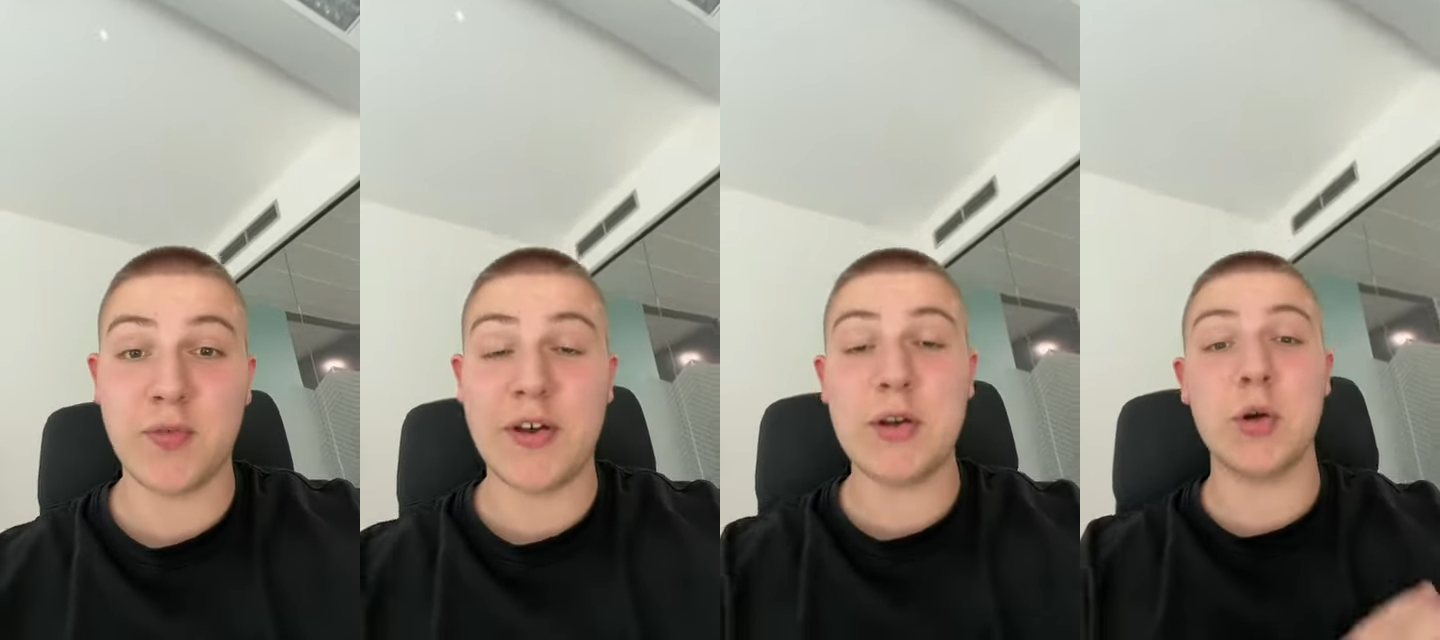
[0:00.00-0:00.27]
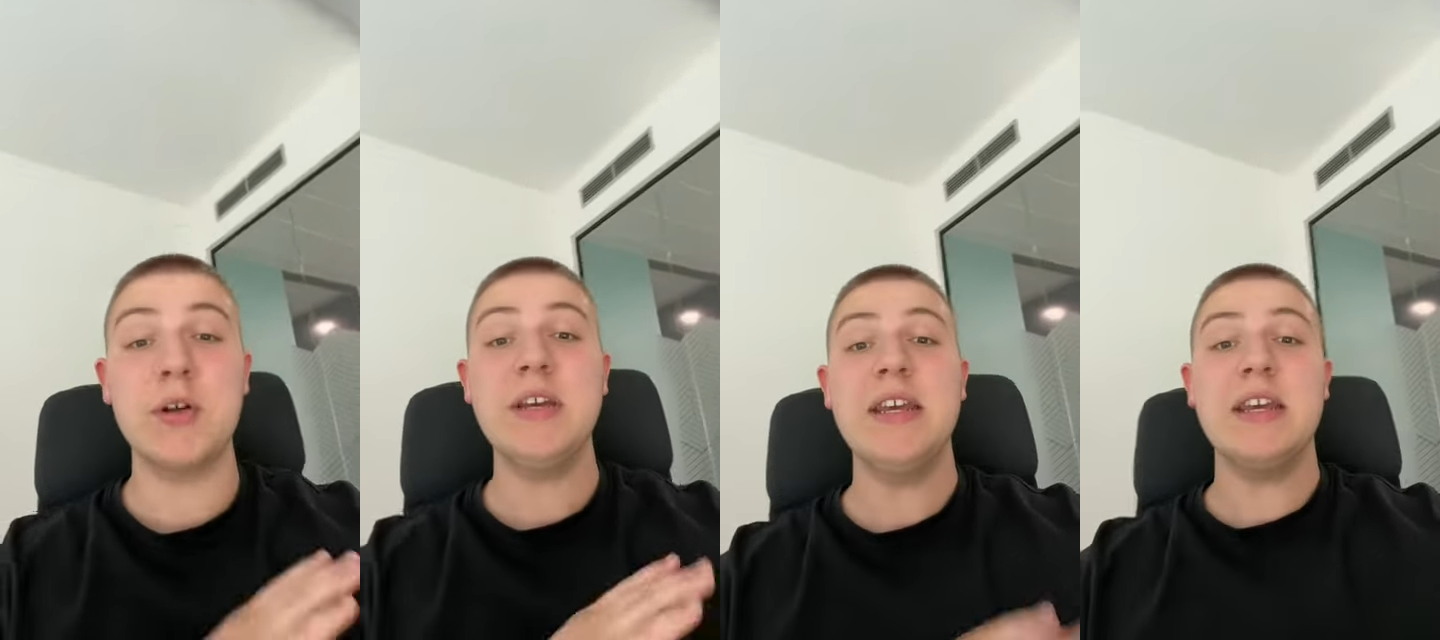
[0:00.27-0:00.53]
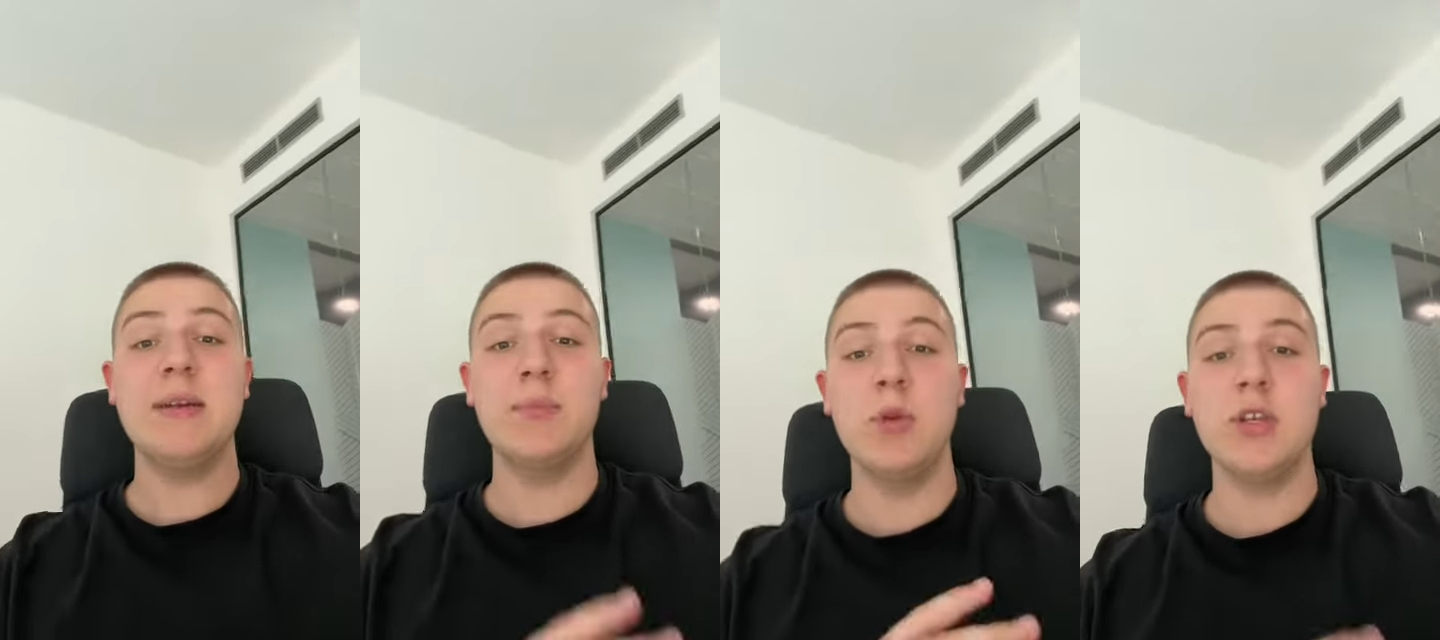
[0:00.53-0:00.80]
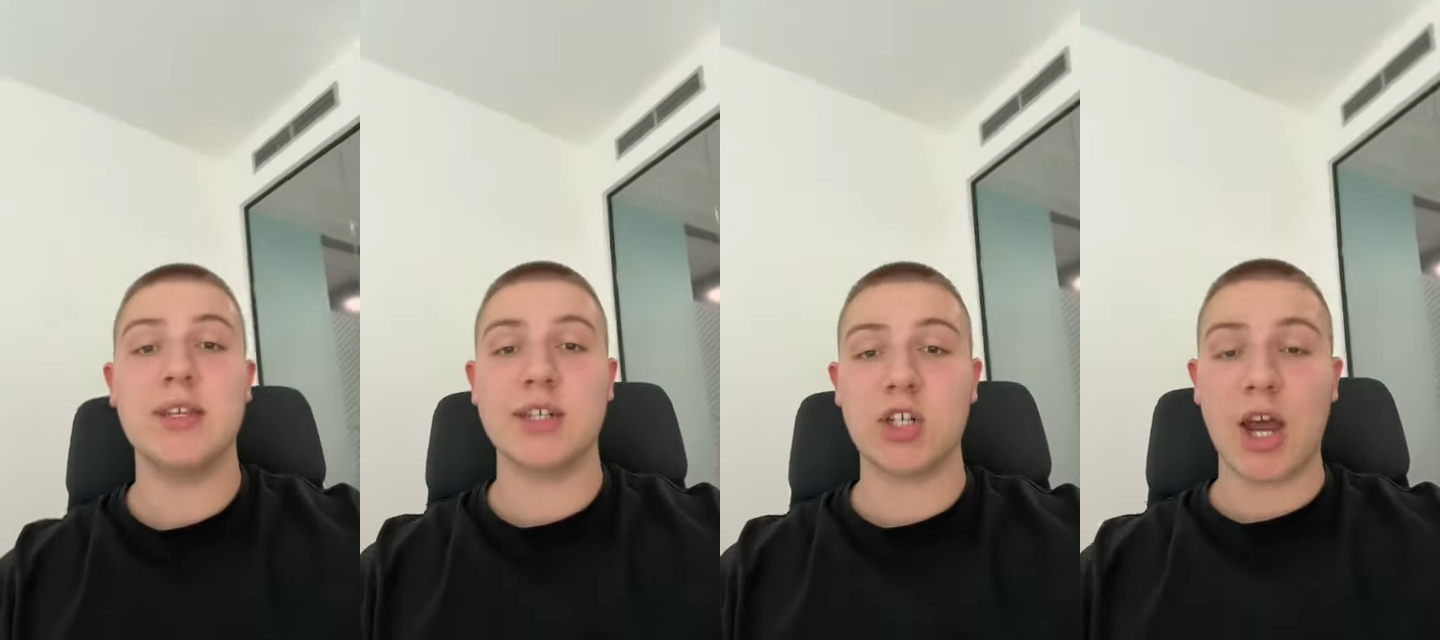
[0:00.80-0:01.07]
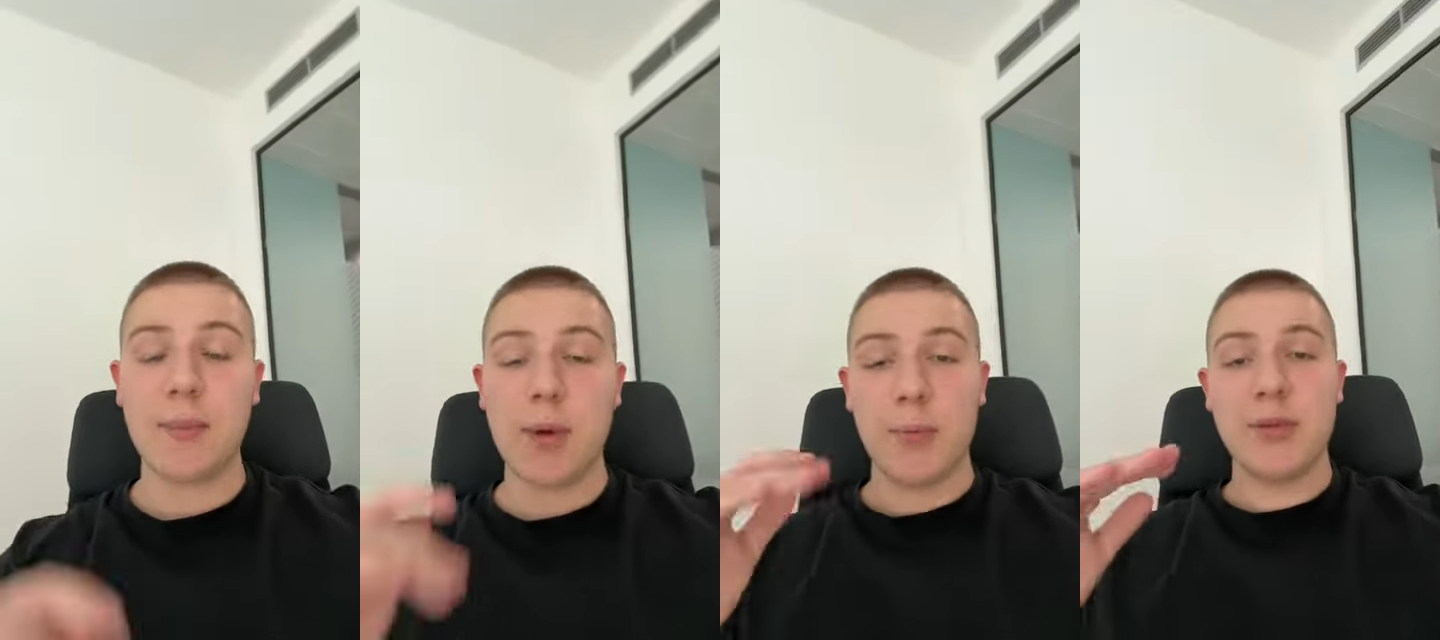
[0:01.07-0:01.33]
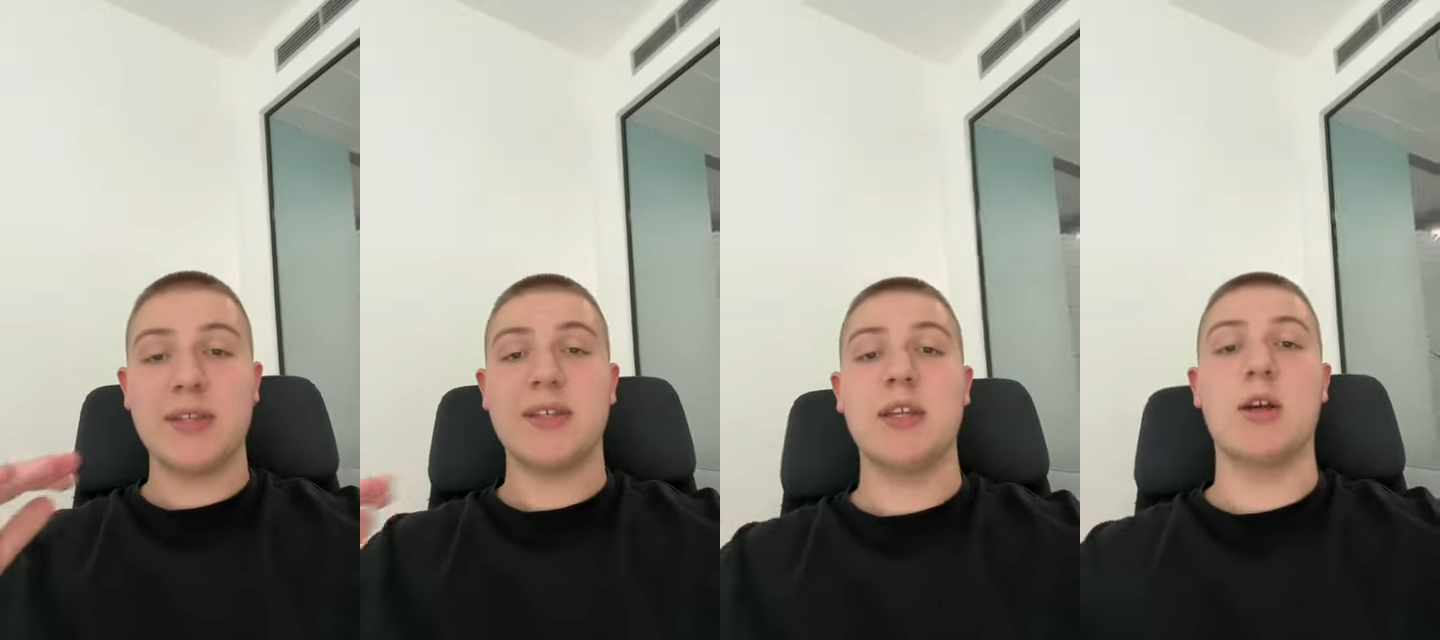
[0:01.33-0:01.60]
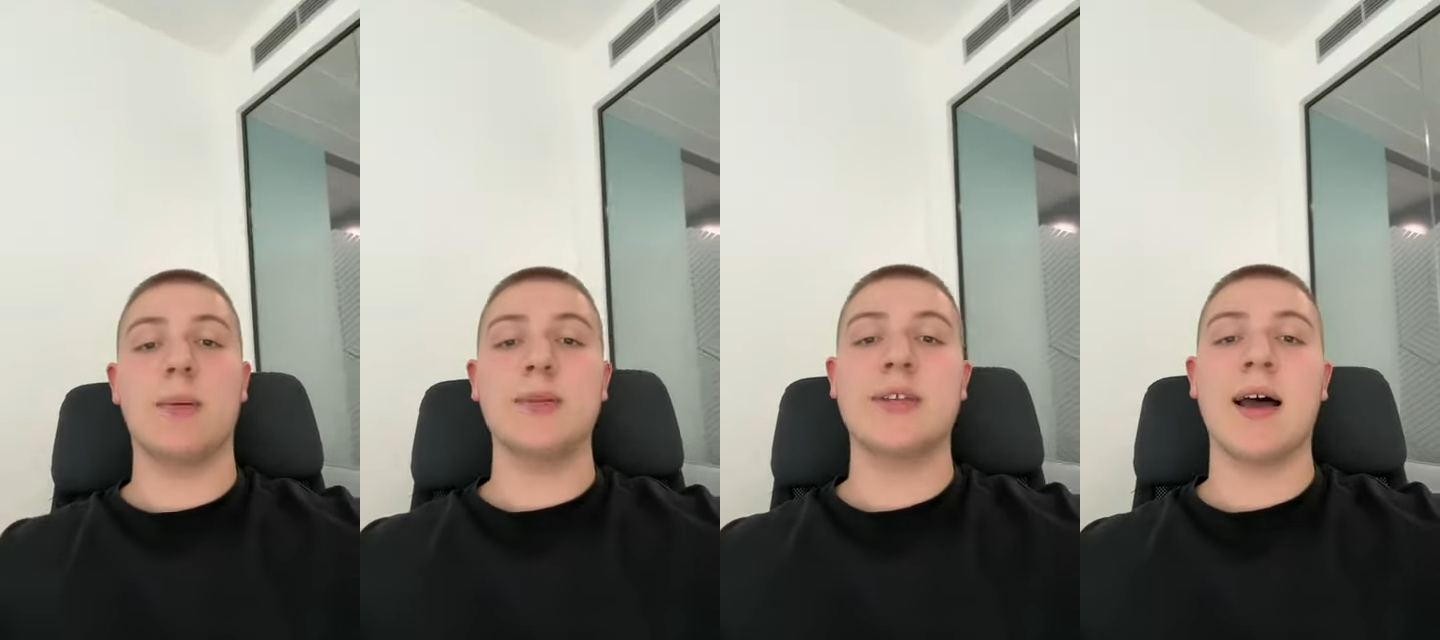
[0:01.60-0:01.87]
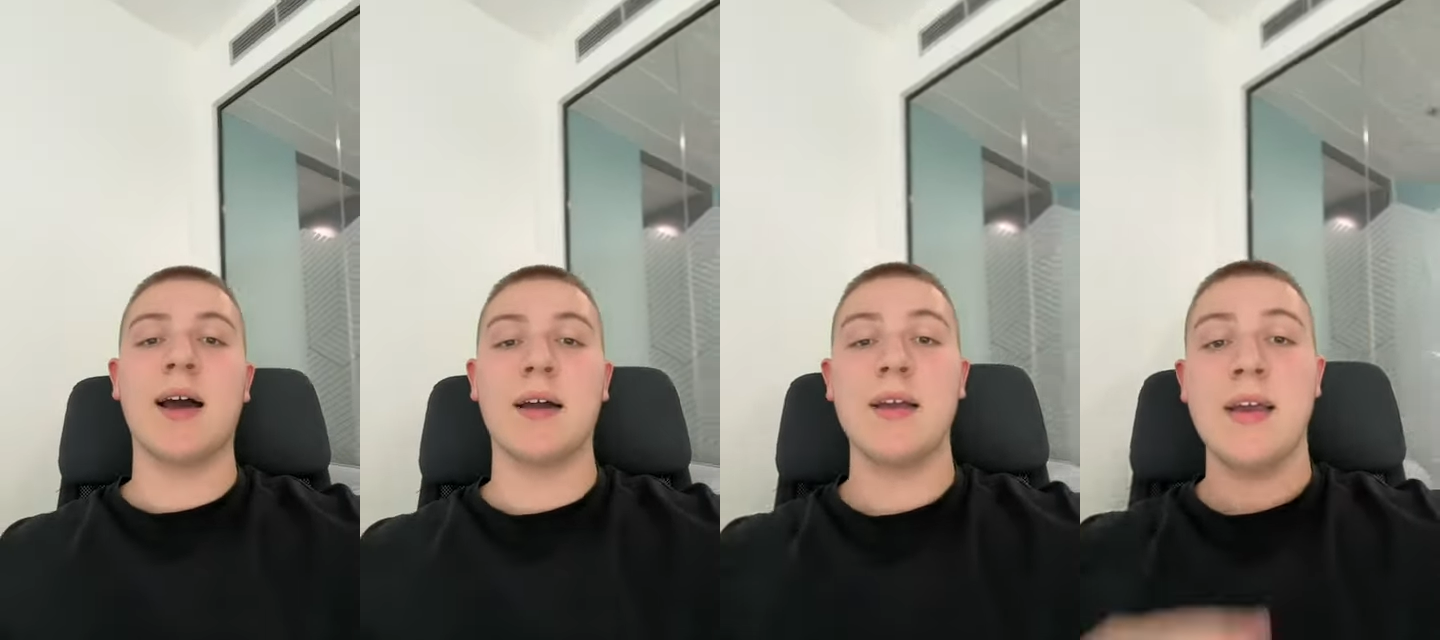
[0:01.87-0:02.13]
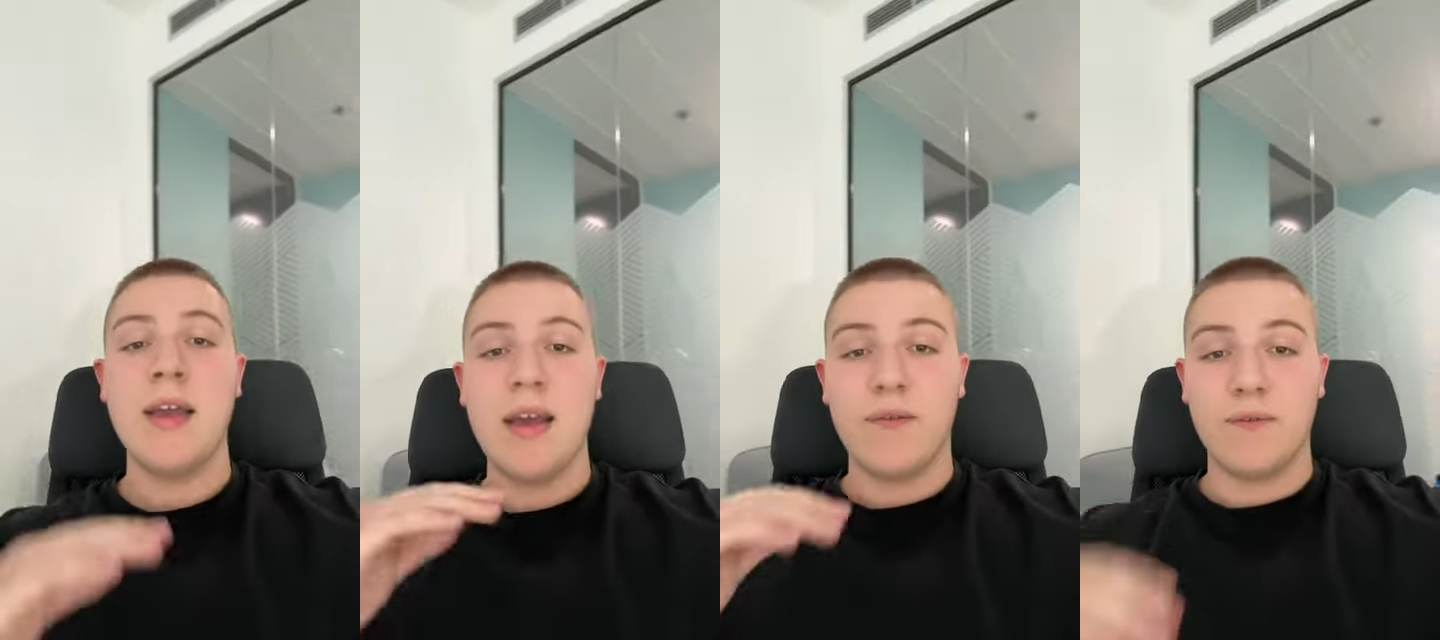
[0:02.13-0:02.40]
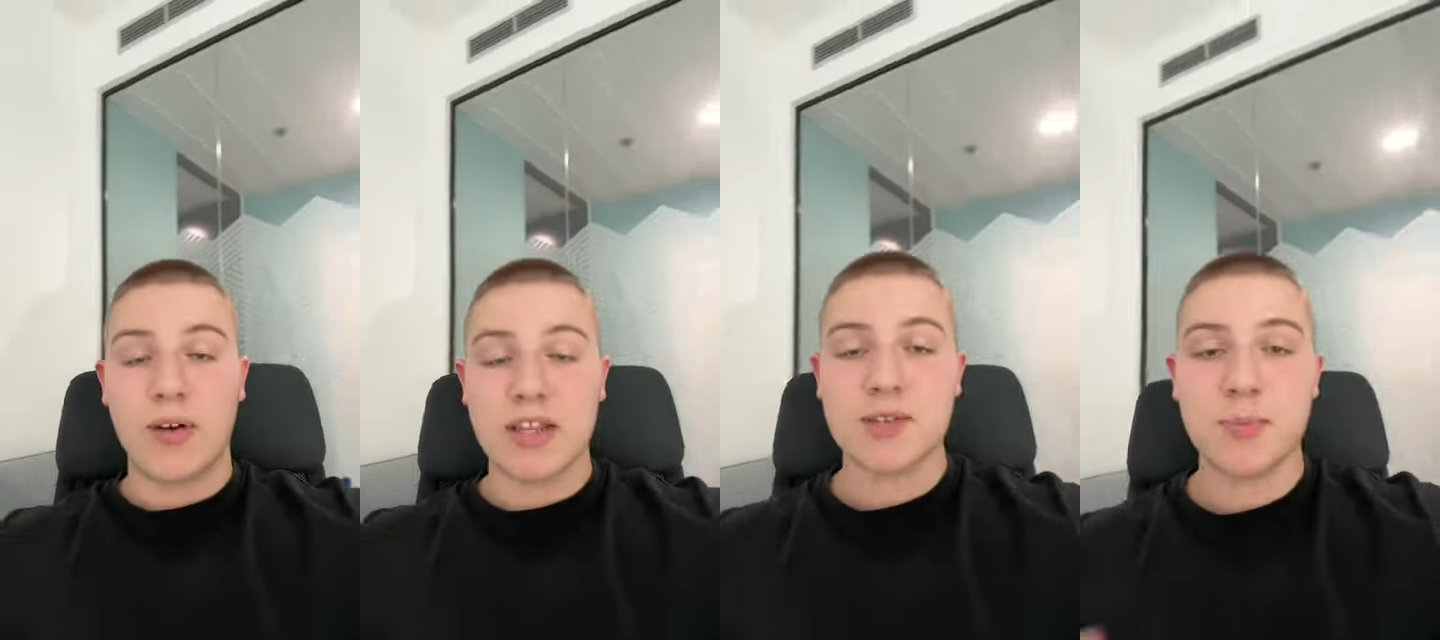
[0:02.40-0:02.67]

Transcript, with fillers: War noch nie in München? Schreibt mal bitte in die Kommentare, was